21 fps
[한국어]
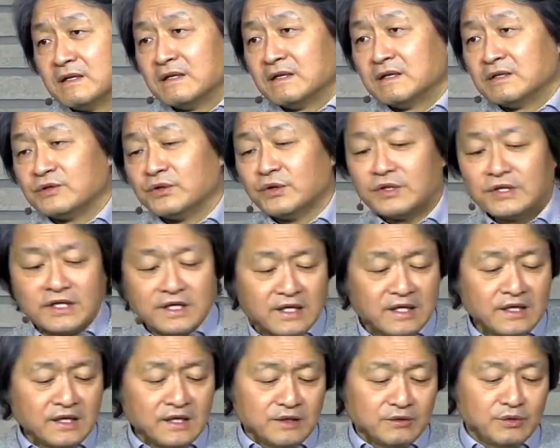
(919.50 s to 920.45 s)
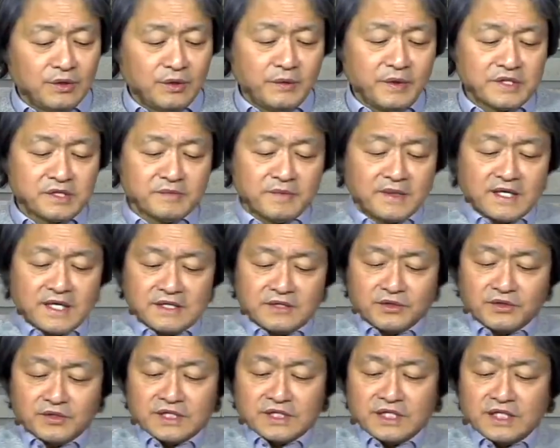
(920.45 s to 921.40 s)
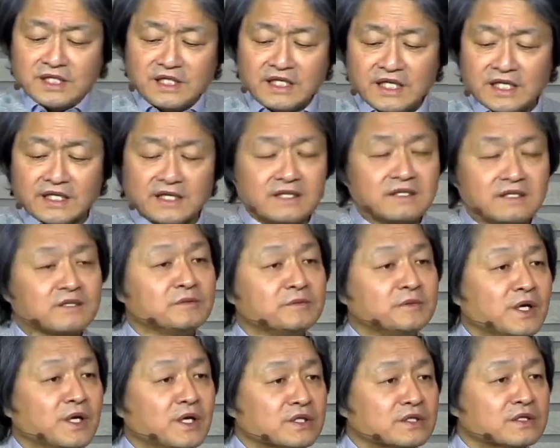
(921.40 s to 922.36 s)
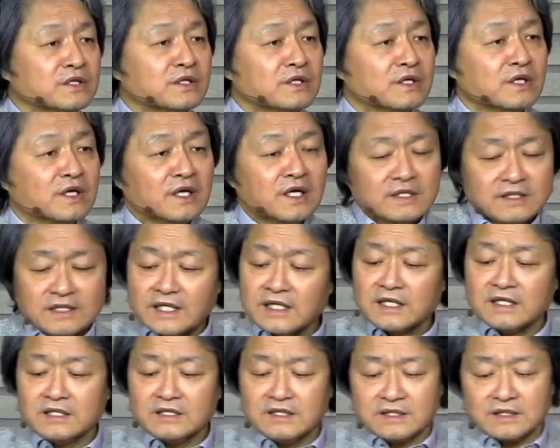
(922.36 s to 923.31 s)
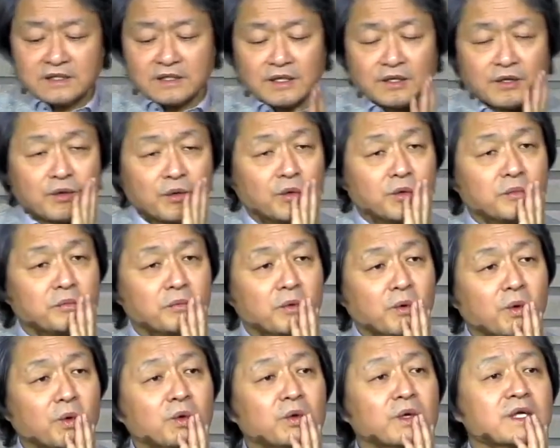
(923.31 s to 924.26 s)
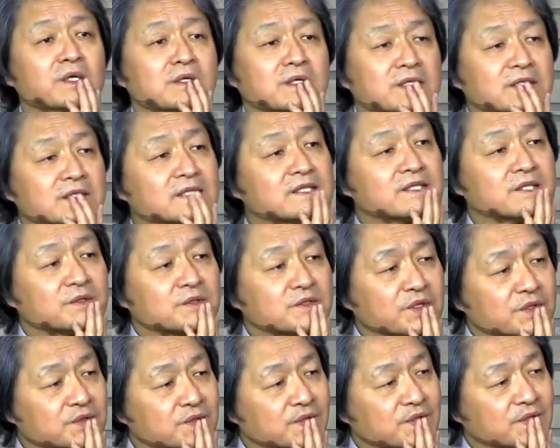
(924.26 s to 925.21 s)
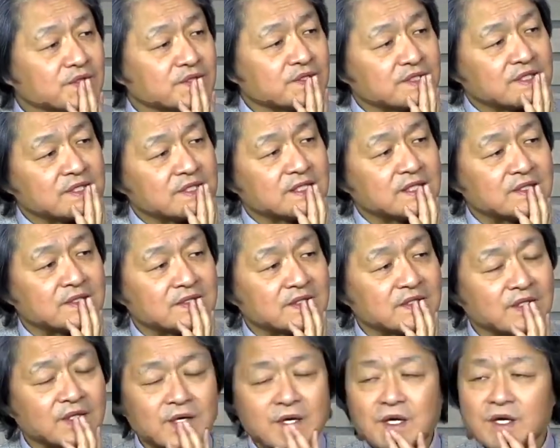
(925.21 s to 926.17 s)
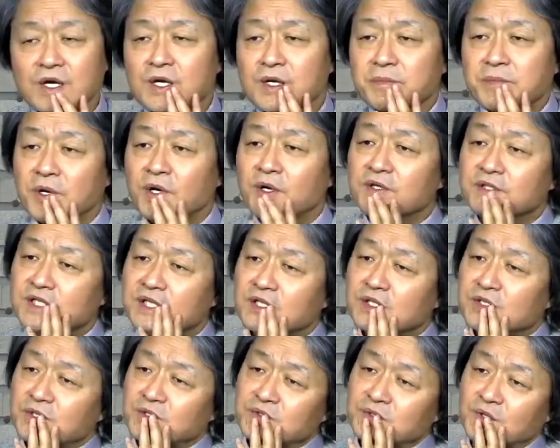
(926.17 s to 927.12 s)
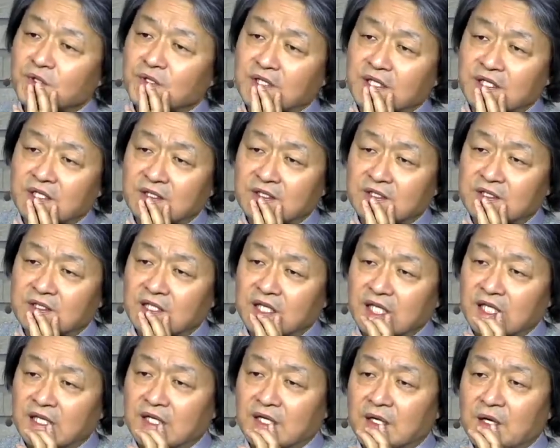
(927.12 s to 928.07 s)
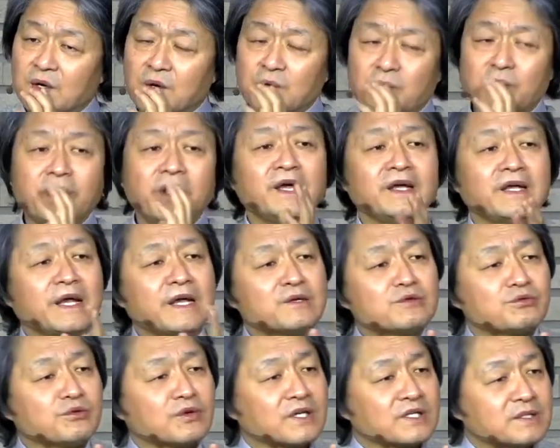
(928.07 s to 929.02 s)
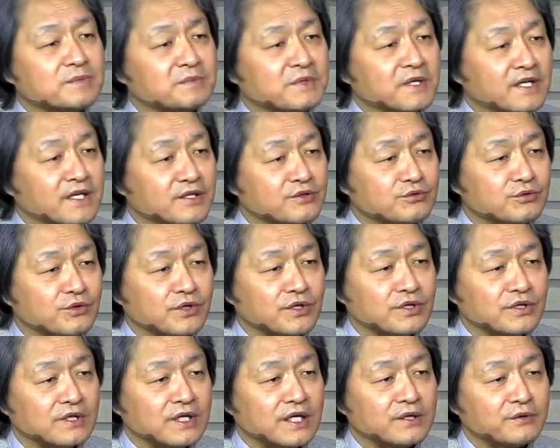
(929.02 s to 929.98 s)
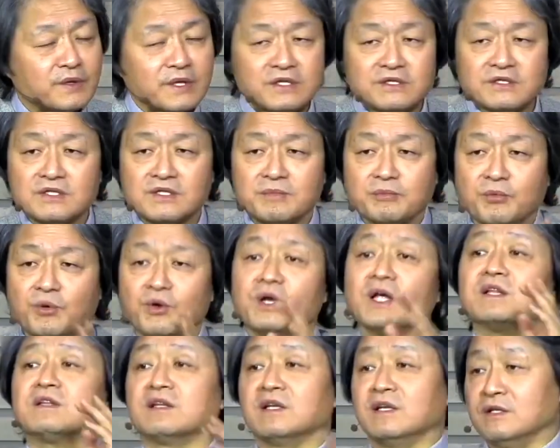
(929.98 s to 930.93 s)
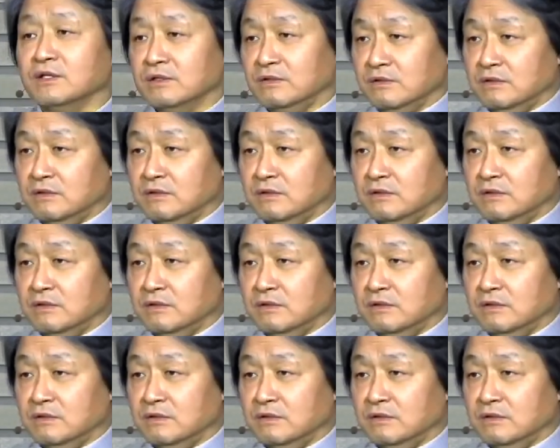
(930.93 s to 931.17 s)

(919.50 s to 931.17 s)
최근에 우리 회심한 한 형제의 이야기를 들으면 자기는 오래 그쪽은 천주교 신자였어요. 평생을 천주교를 다녔는데 왜 예수가 십자가에 죽어야 되는지를 몰랐대요.